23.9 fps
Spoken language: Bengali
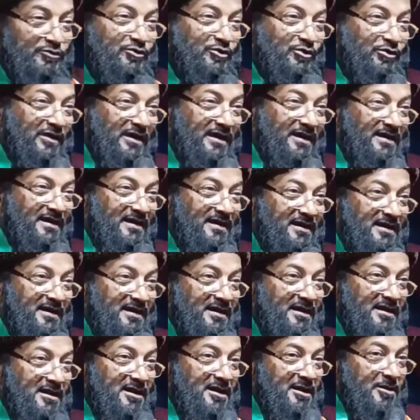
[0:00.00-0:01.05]
বন্ধুরা
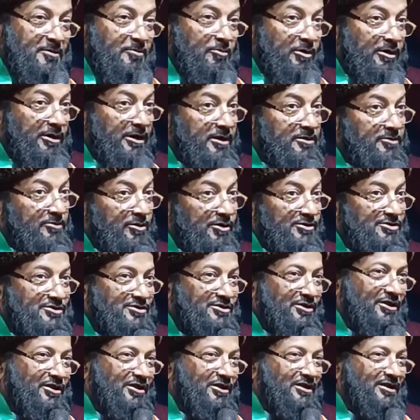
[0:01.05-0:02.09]
অনেক
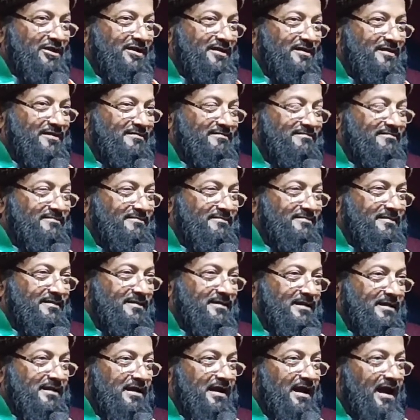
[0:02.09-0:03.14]
কষ্ট হয়
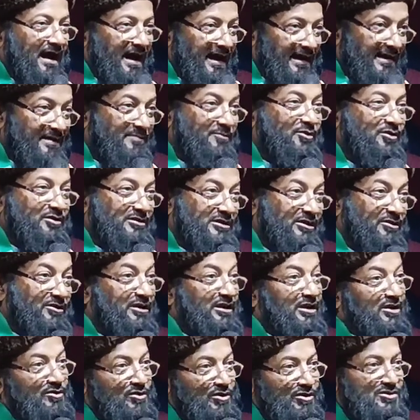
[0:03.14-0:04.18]
আলেম হতে
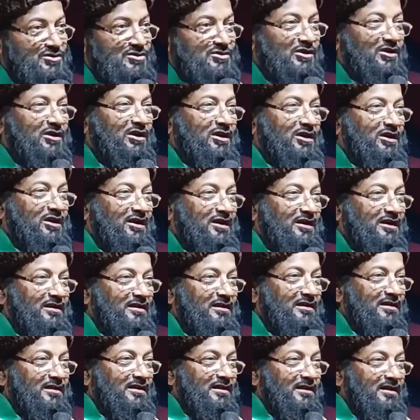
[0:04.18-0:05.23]
অনেক কষ্ট হয়
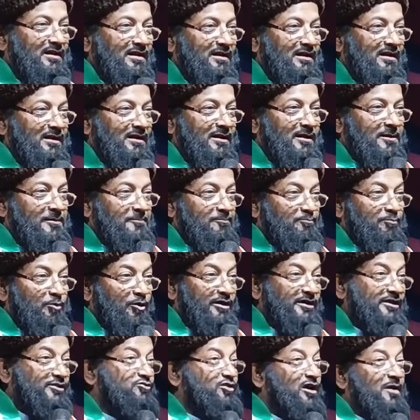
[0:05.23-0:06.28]

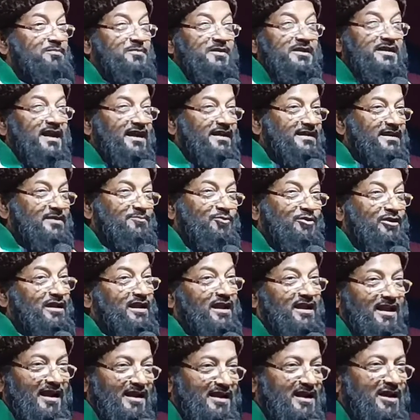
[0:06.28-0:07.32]
পরে তো আপনি ডাকিয়ে
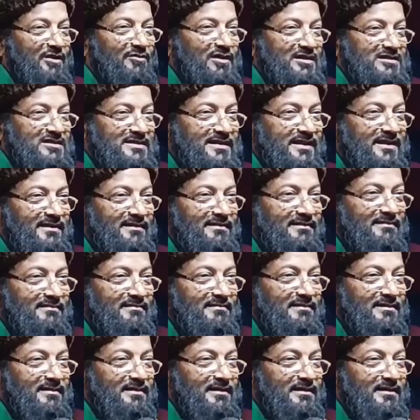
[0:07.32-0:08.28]
মুরগির রান খাওয়াচ্ছেন